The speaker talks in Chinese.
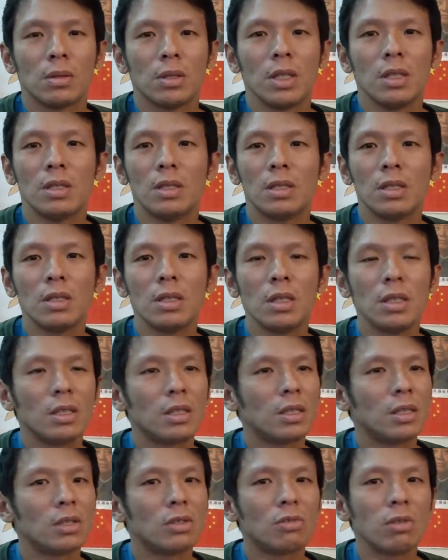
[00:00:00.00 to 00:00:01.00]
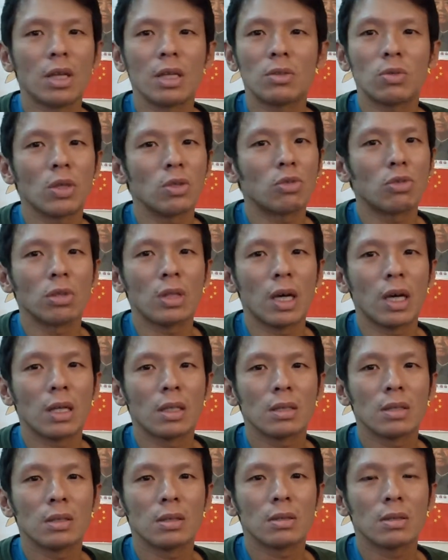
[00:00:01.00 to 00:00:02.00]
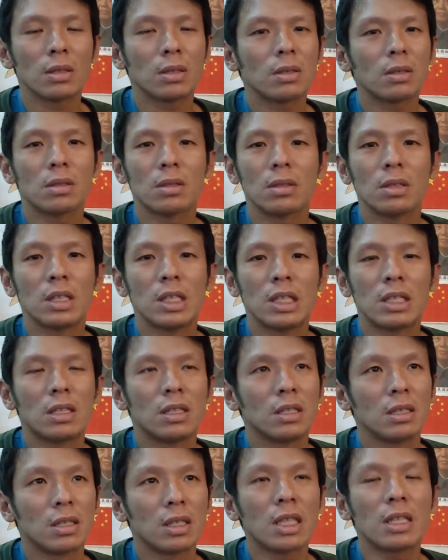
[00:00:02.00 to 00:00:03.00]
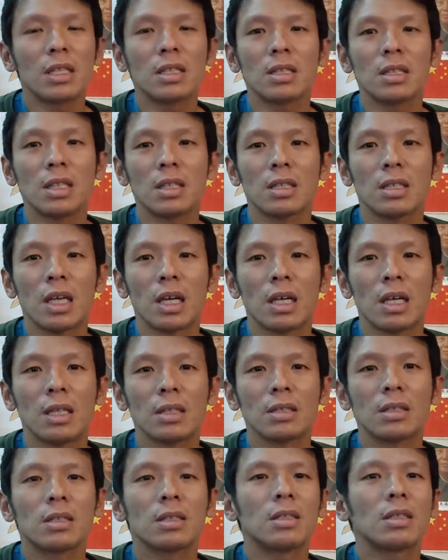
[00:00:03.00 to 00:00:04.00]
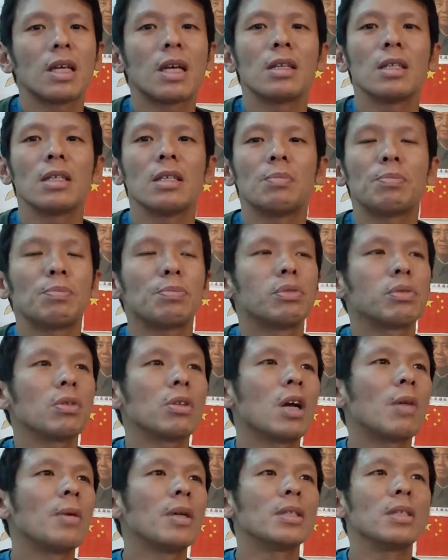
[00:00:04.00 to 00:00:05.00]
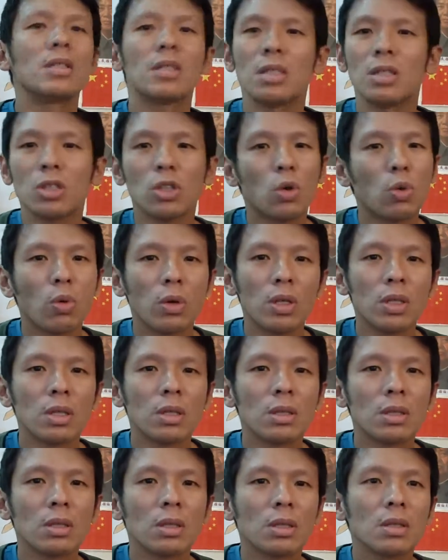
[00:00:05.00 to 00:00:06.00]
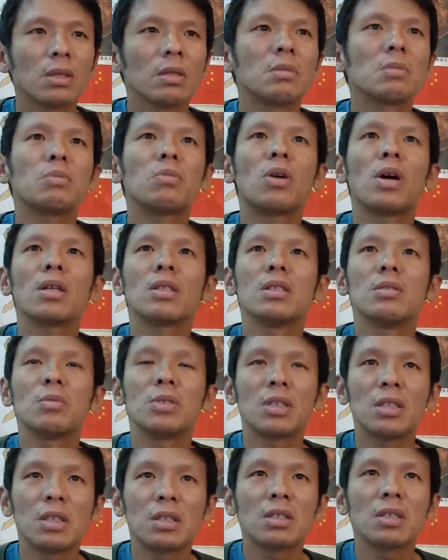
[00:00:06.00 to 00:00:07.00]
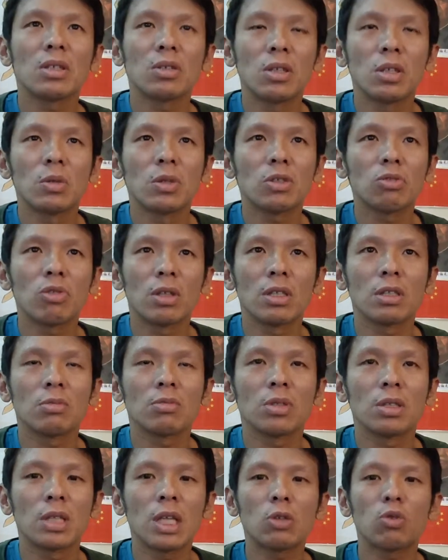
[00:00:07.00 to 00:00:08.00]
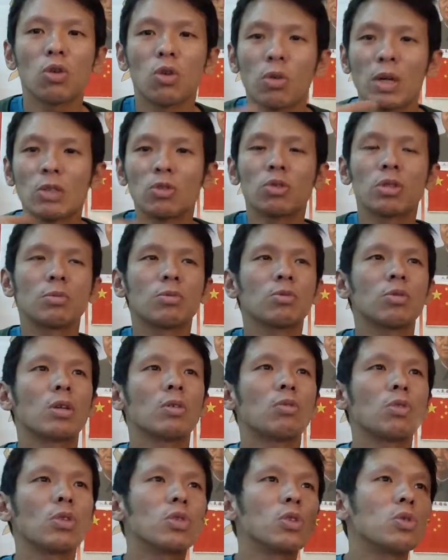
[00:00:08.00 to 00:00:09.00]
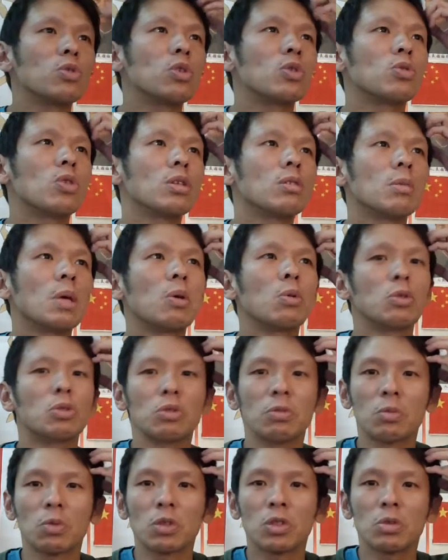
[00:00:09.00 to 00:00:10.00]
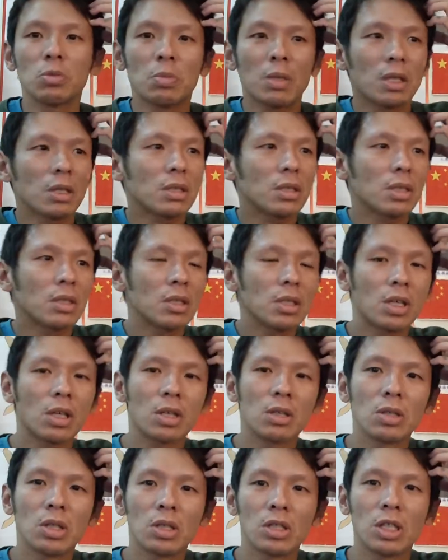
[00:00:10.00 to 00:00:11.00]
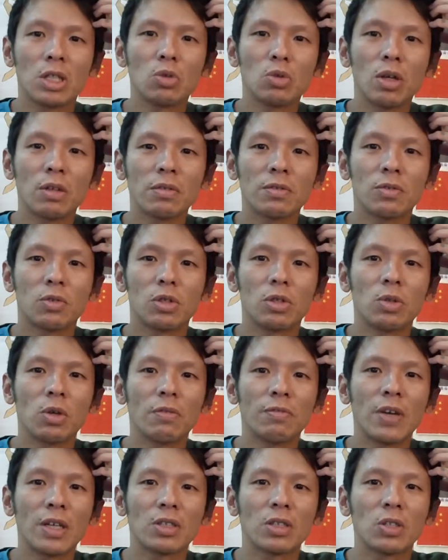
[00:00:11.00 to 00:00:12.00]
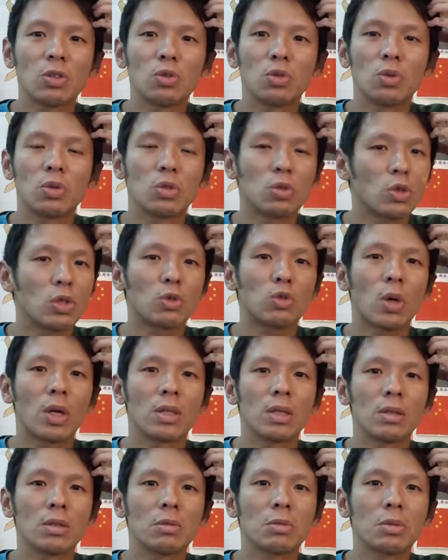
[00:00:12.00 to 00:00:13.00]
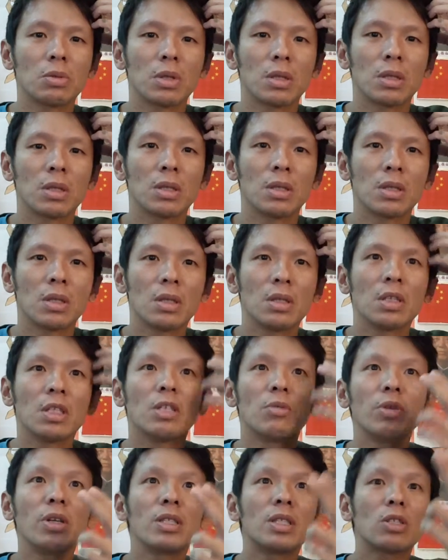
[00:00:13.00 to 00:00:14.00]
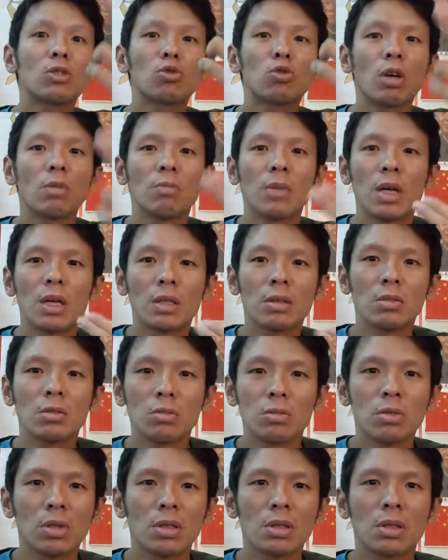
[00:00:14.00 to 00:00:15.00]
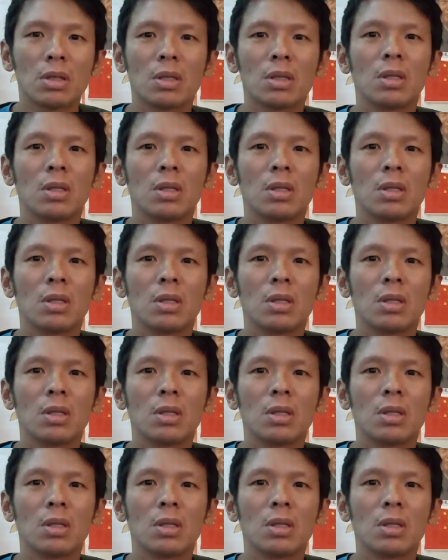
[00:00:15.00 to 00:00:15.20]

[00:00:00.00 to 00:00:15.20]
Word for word: 年金利息算来算去啊，这个你你在电视上讲啊，底下普通老百姓听了就昏了。哇，你们这些政客很会算是不是？那对我来说怎么算？我算算算，那我去我去妈，钱庄钱庄放钱最赚了，对不对？你们也在算吗？对不对？